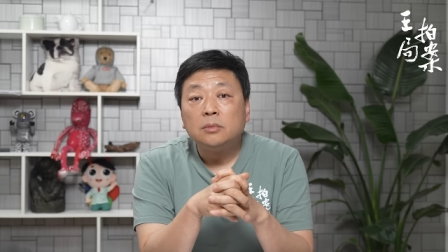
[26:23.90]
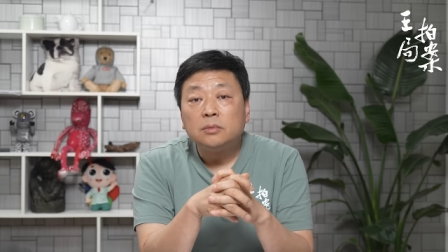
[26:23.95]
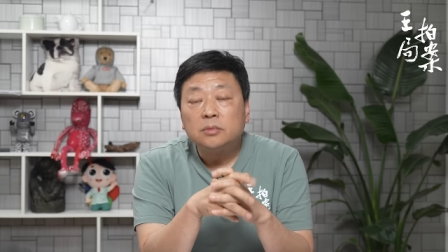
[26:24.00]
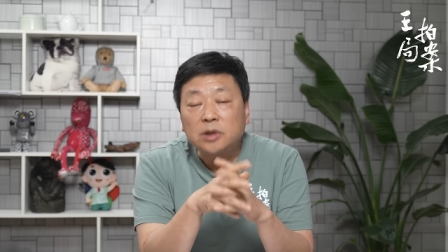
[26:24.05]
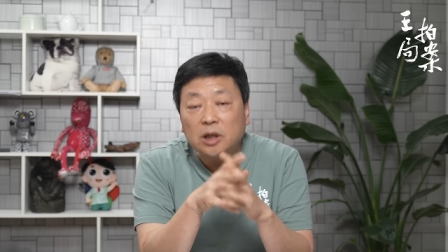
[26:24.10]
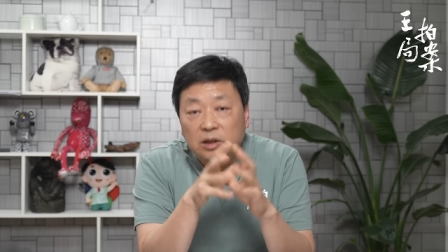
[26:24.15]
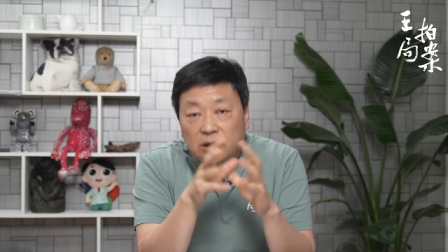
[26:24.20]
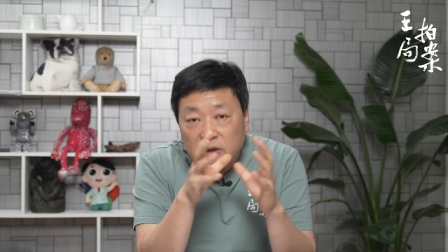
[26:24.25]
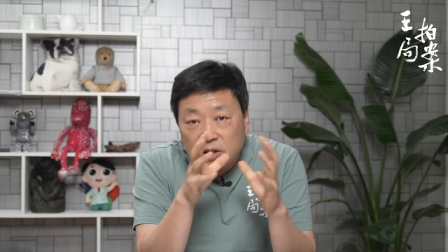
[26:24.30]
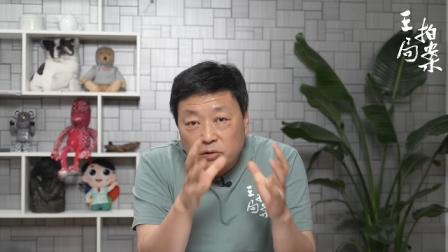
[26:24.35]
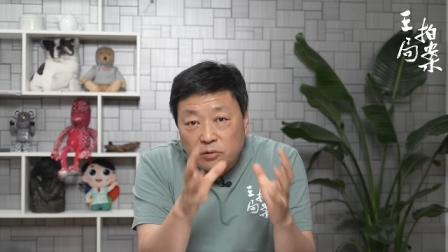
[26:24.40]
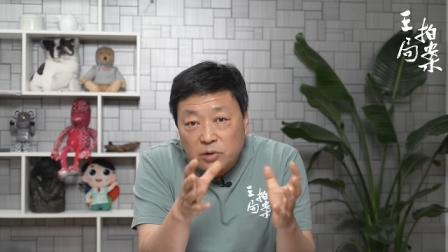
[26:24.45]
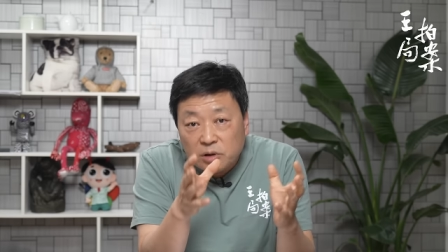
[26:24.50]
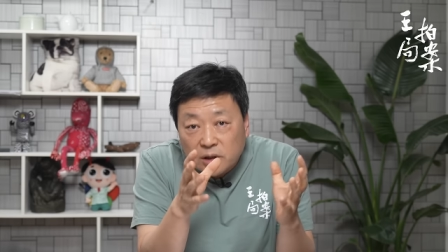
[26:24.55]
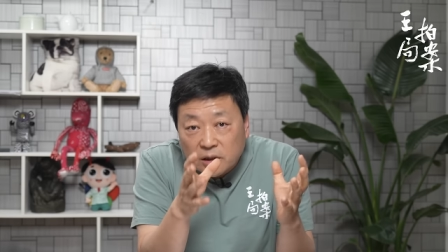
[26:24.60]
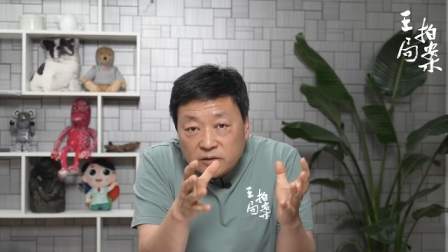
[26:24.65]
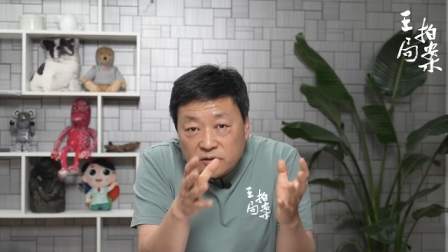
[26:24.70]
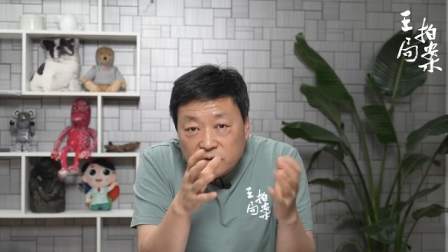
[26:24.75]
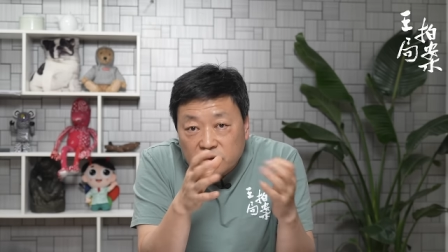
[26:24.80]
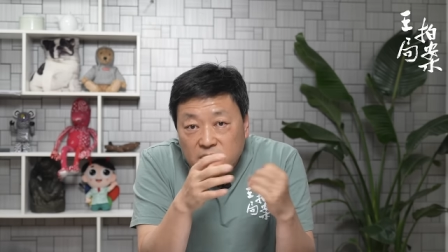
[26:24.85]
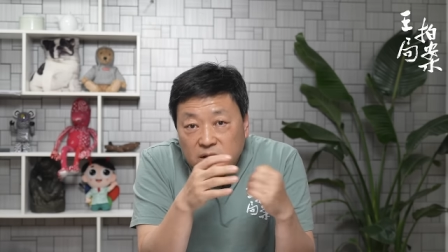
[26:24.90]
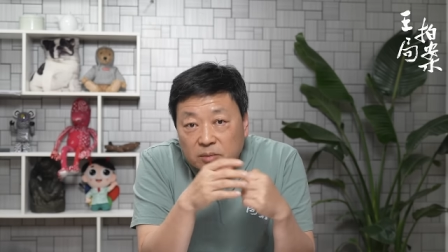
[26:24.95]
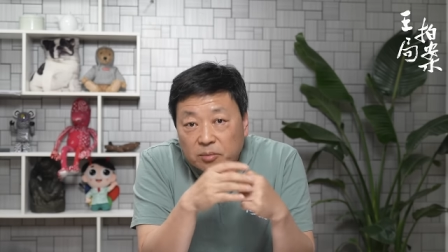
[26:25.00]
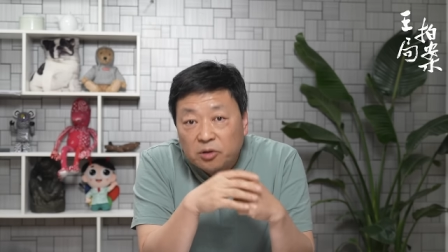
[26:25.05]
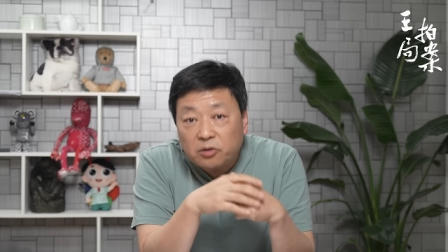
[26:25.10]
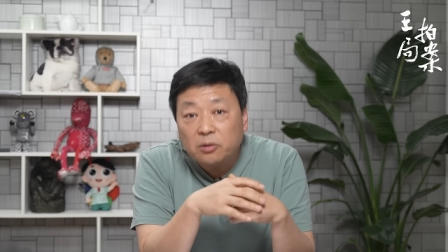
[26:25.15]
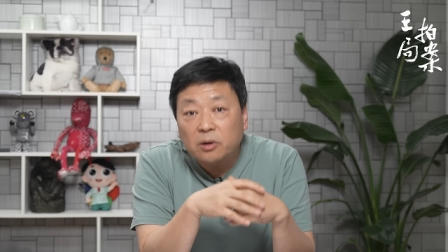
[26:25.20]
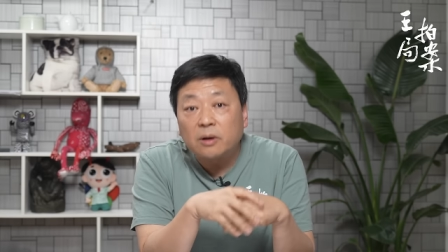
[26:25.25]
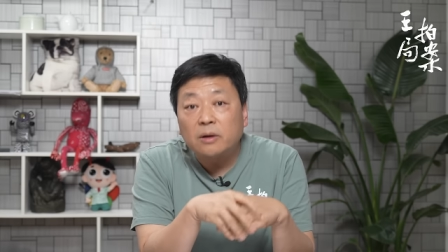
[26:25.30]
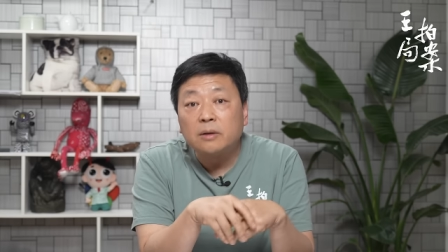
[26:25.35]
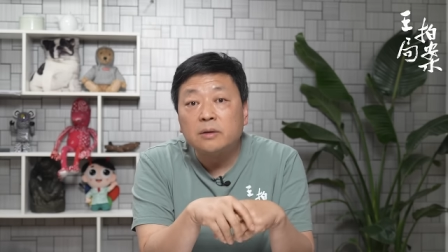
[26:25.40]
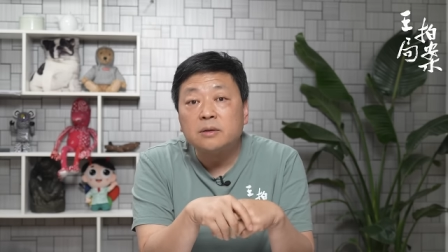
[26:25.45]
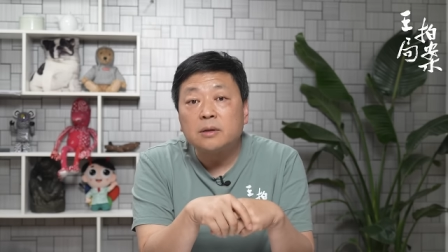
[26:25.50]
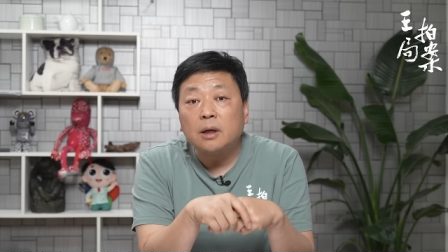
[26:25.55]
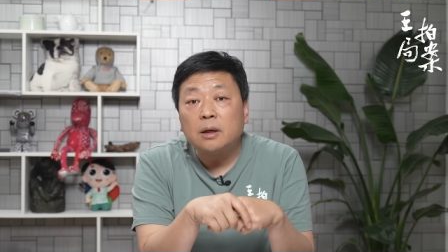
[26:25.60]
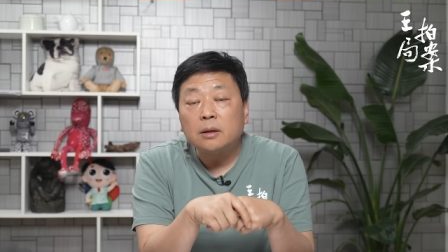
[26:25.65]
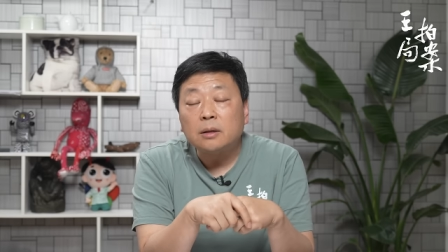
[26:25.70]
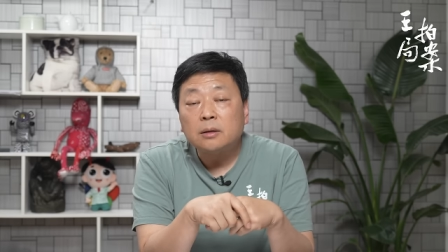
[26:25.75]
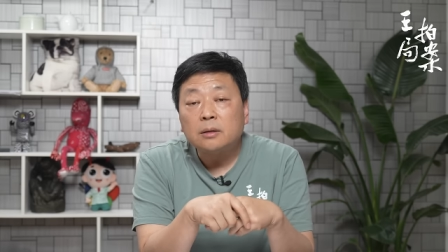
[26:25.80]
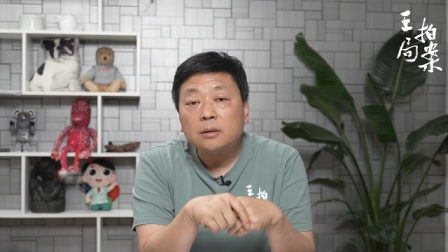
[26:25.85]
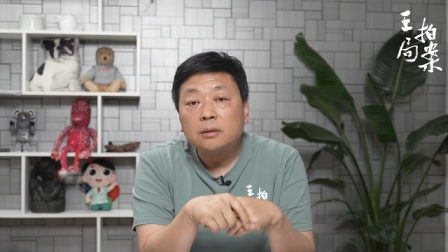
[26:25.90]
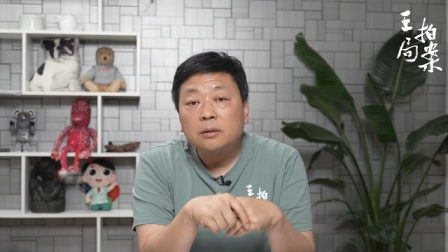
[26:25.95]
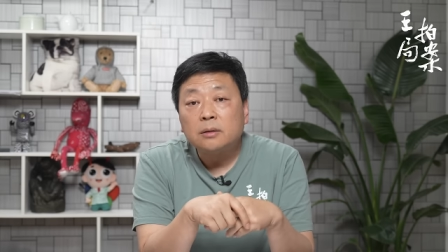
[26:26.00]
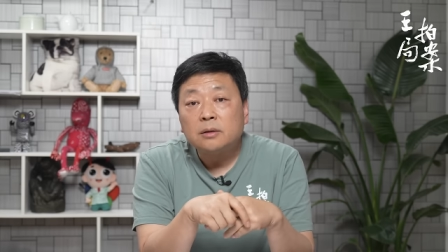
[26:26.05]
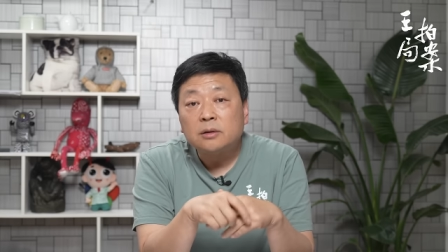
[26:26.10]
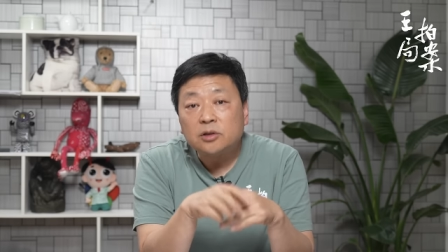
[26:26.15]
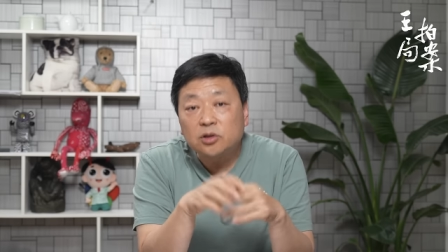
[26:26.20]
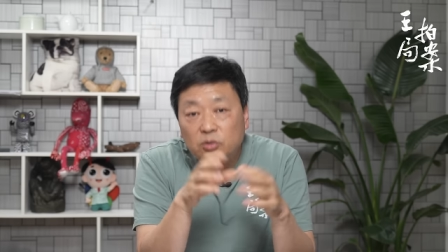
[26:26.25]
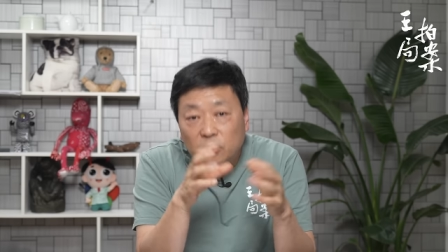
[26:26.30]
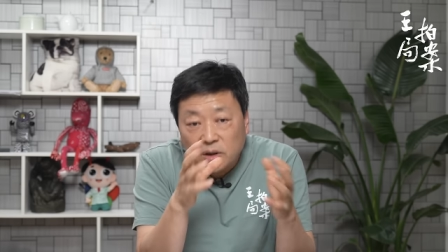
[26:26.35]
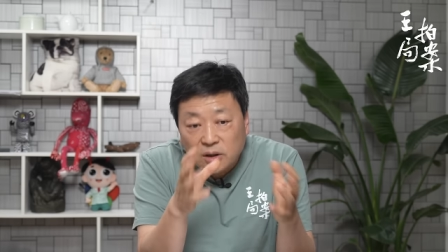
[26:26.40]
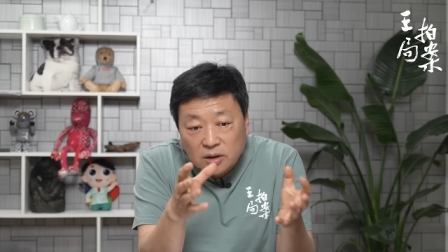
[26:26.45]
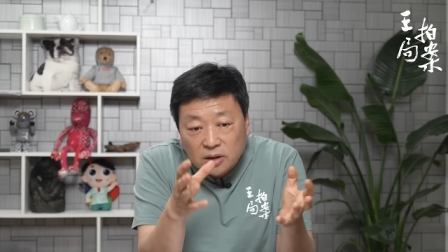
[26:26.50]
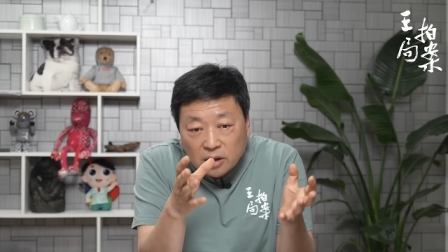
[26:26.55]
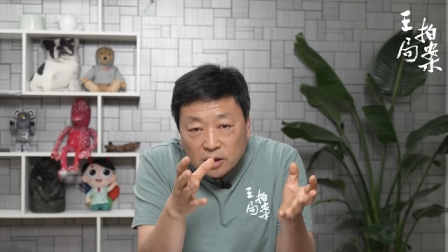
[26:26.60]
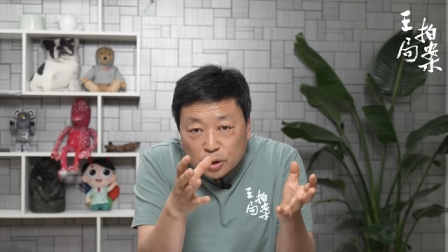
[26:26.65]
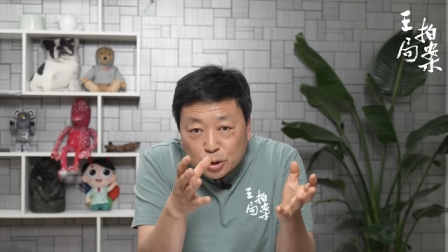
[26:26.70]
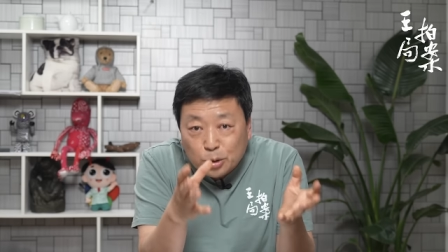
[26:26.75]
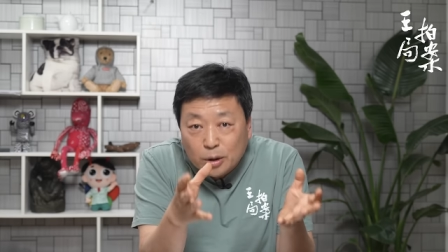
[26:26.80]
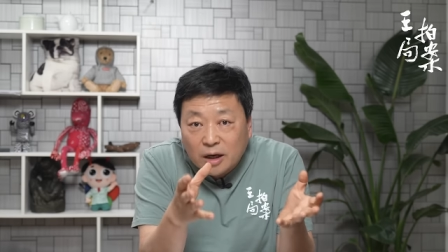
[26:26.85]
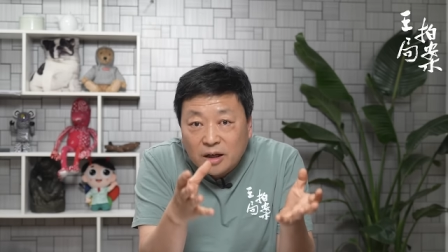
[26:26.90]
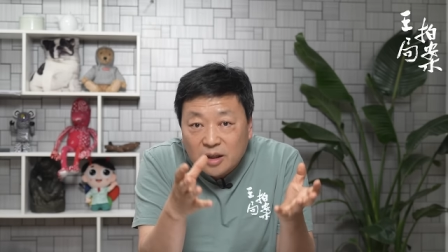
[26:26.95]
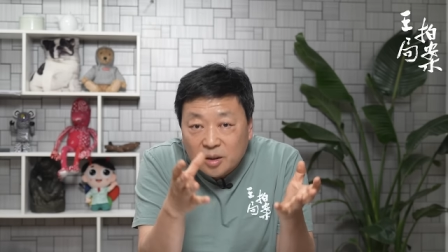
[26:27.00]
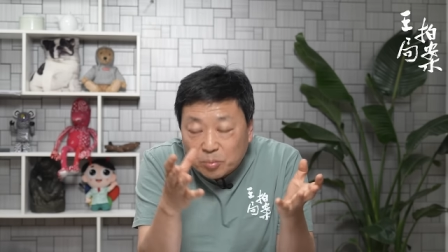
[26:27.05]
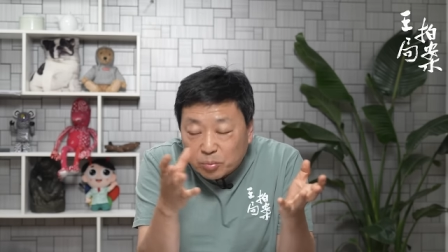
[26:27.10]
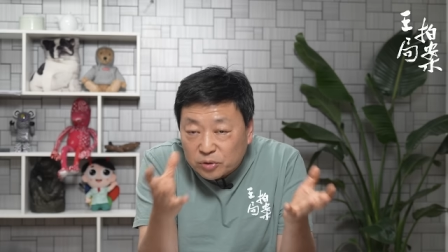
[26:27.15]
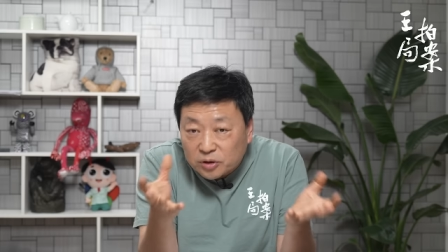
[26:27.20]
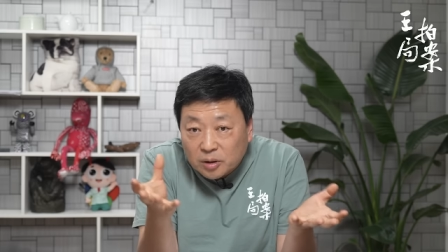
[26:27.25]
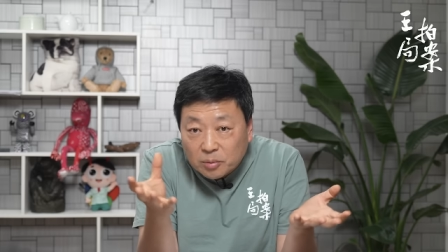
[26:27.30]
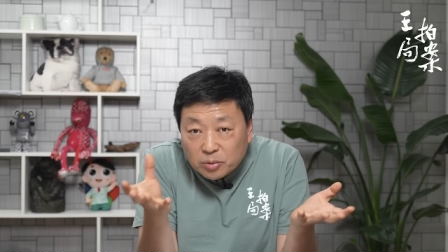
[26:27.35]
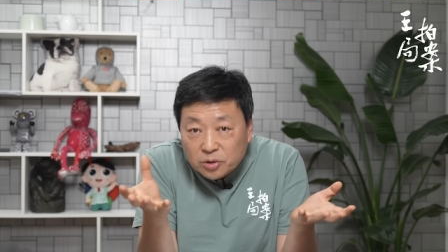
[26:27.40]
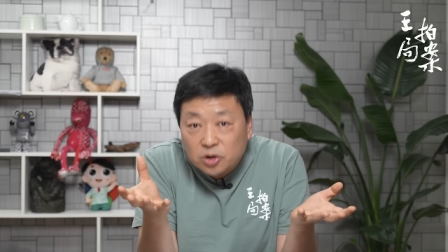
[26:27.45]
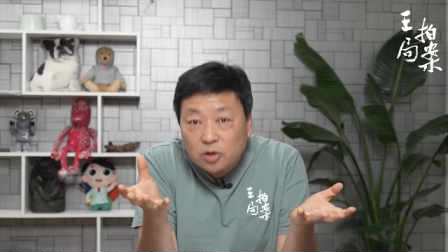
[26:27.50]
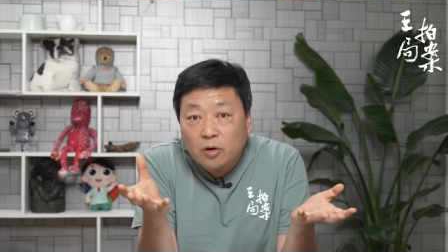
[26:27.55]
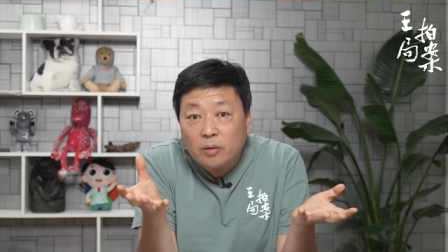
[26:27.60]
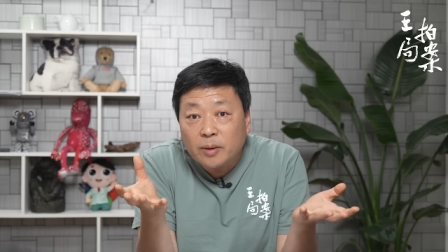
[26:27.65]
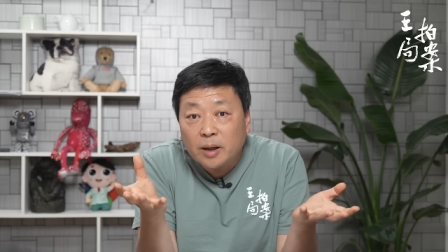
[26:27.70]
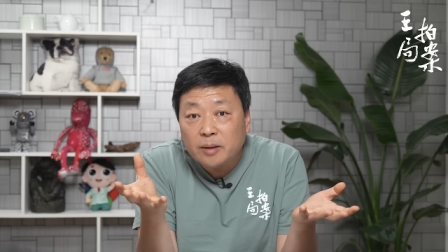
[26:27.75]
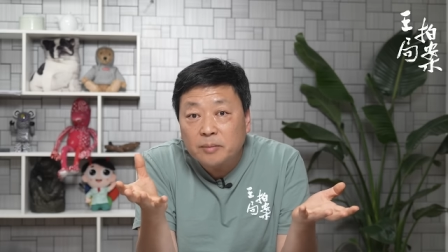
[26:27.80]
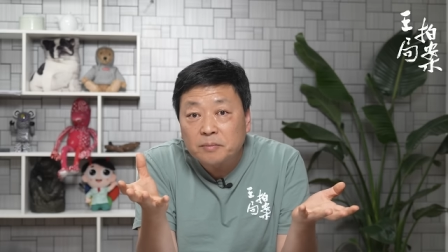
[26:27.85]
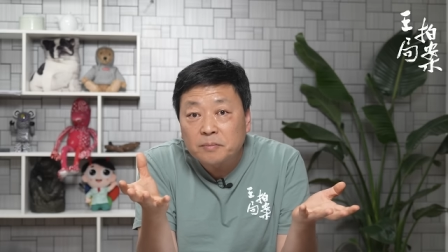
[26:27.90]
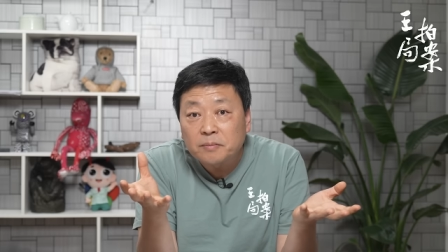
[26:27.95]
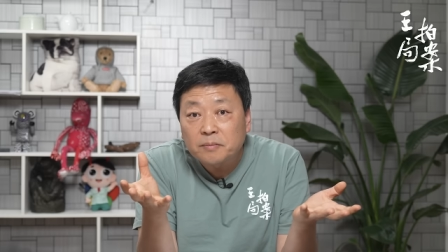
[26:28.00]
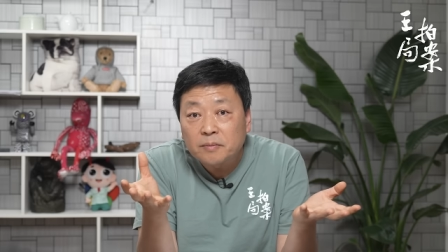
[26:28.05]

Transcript: 但是由于他自己没有儿子，所以他的权力不得不交班。